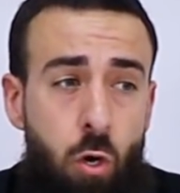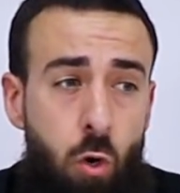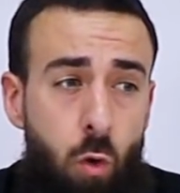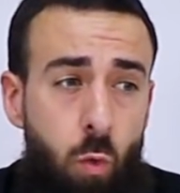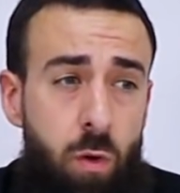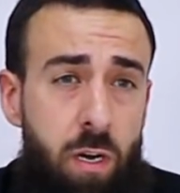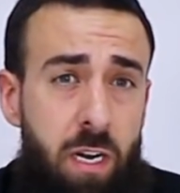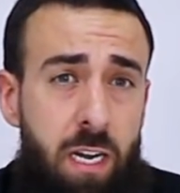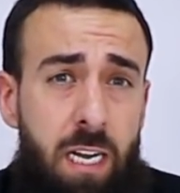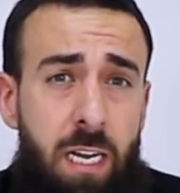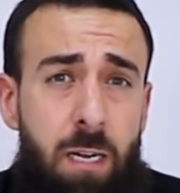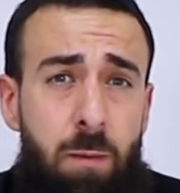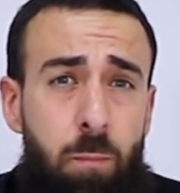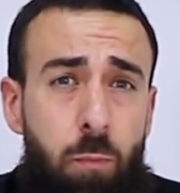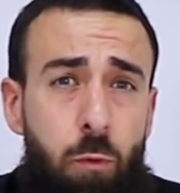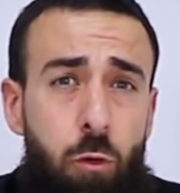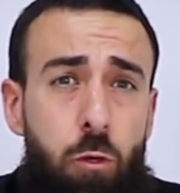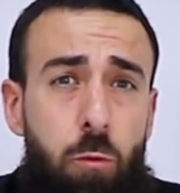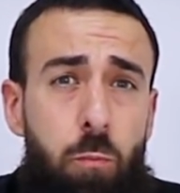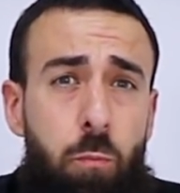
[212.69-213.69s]
Un
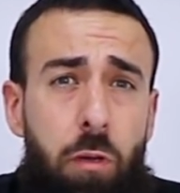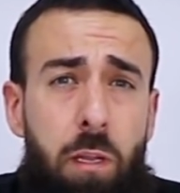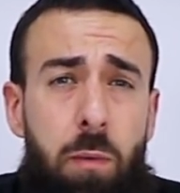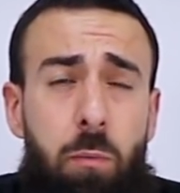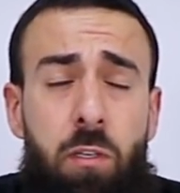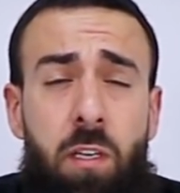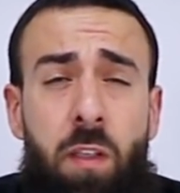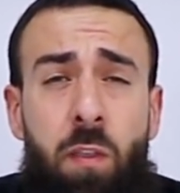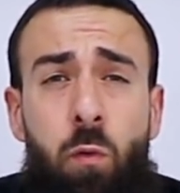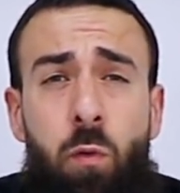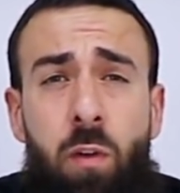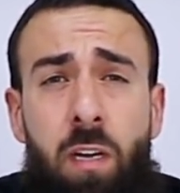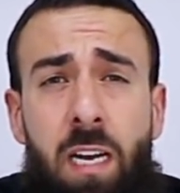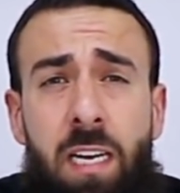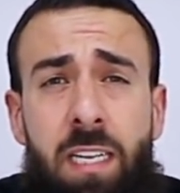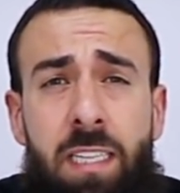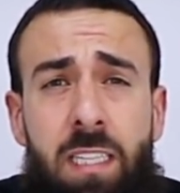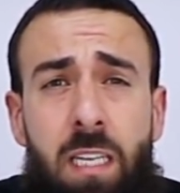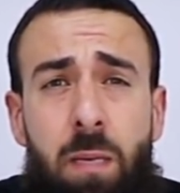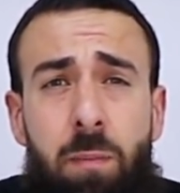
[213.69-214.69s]
ejemplo, podemos hacer un
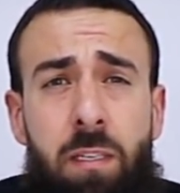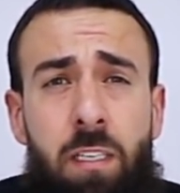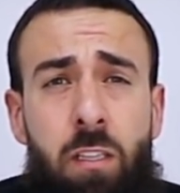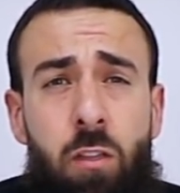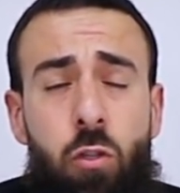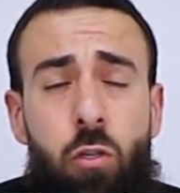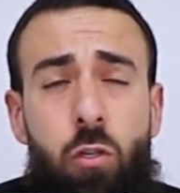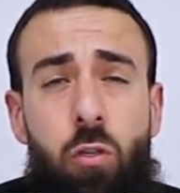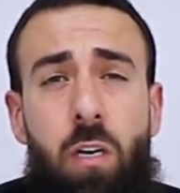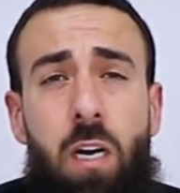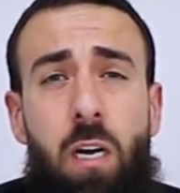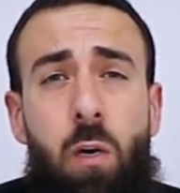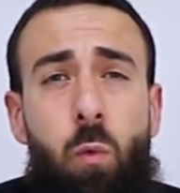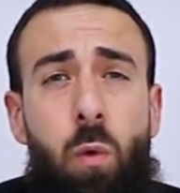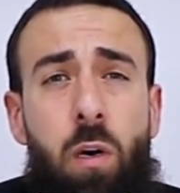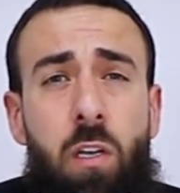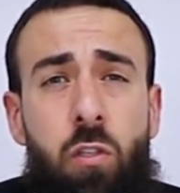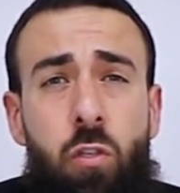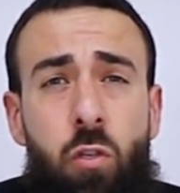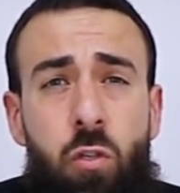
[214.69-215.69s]
calentamiento a
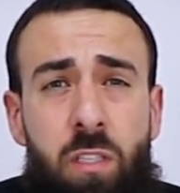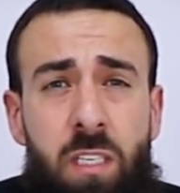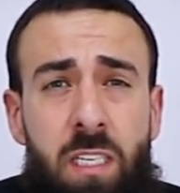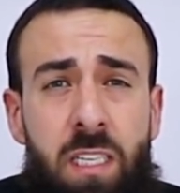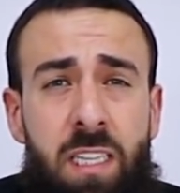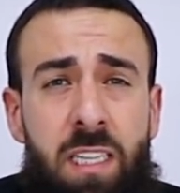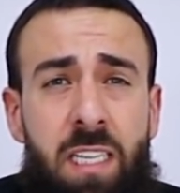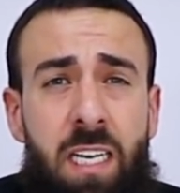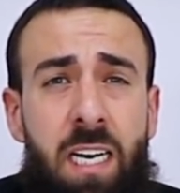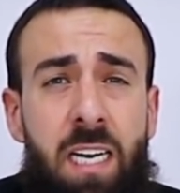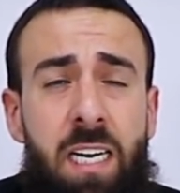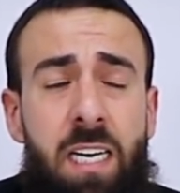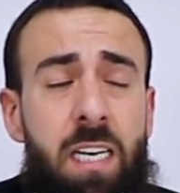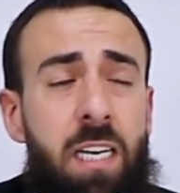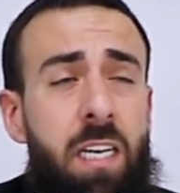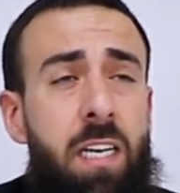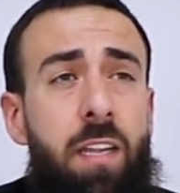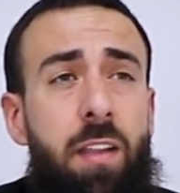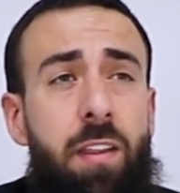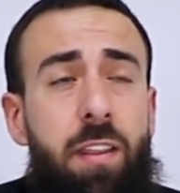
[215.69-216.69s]
4.30,
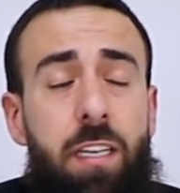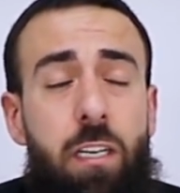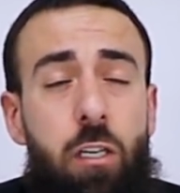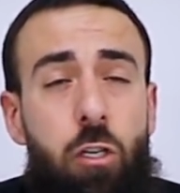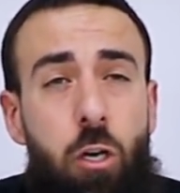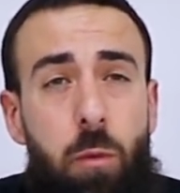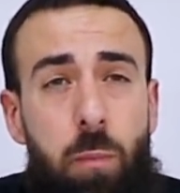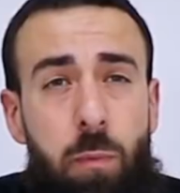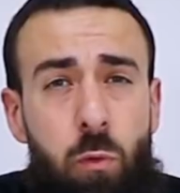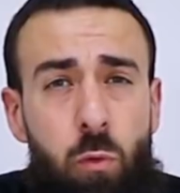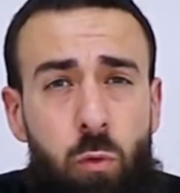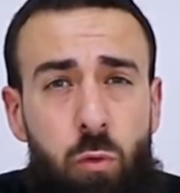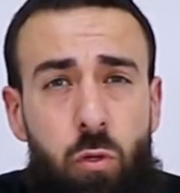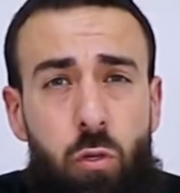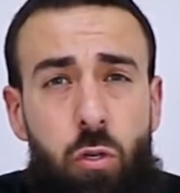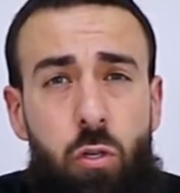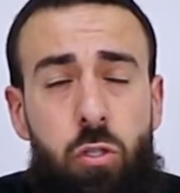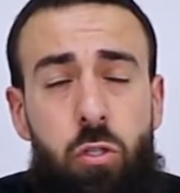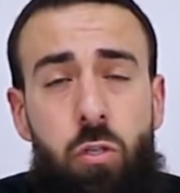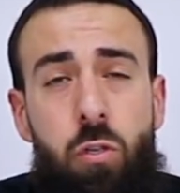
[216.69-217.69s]
5
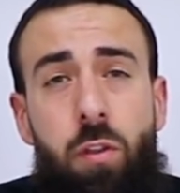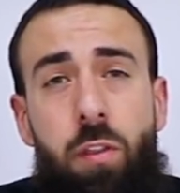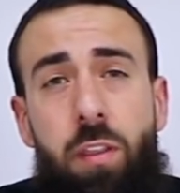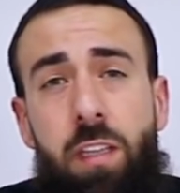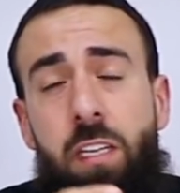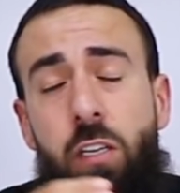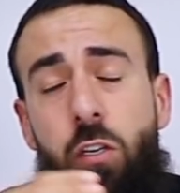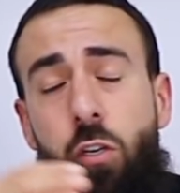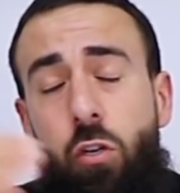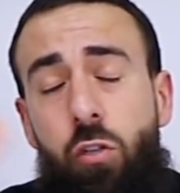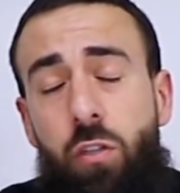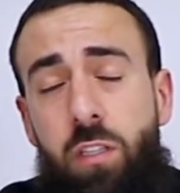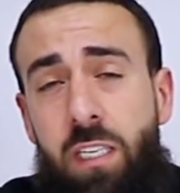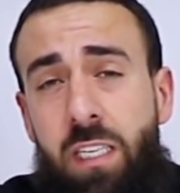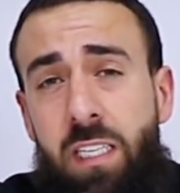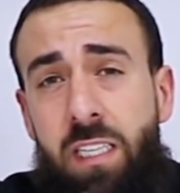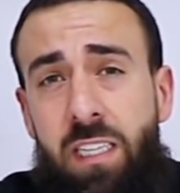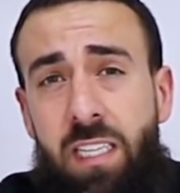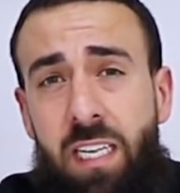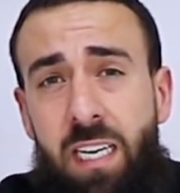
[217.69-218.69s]
minutos,
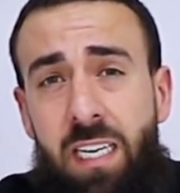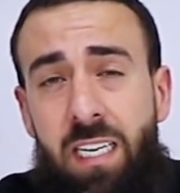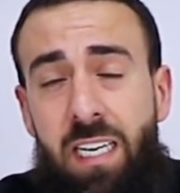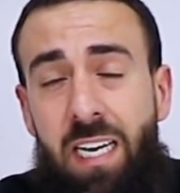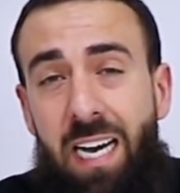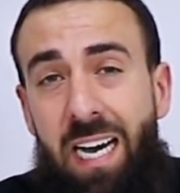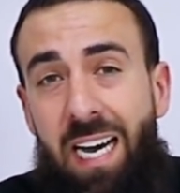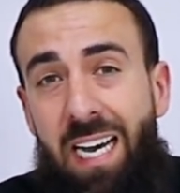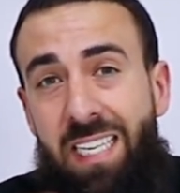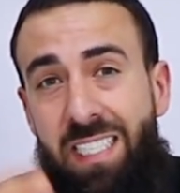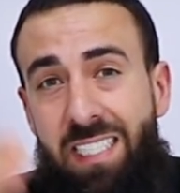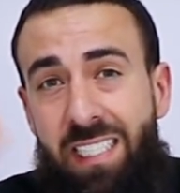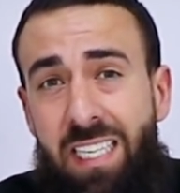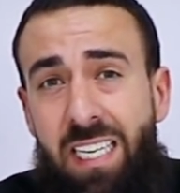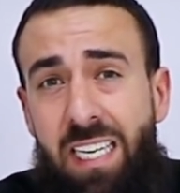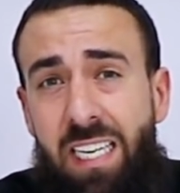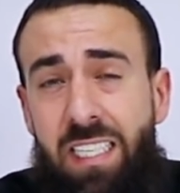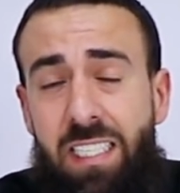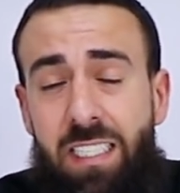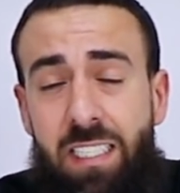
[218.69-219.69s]
5.30, a
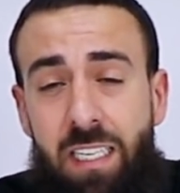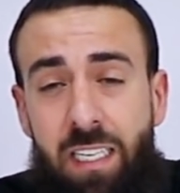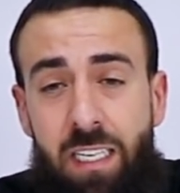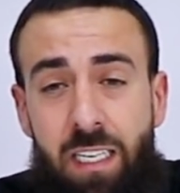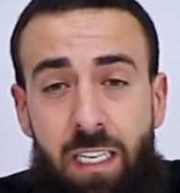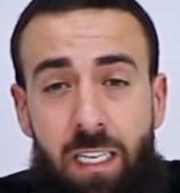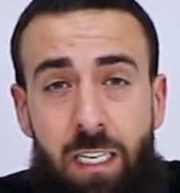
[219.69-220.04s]
6,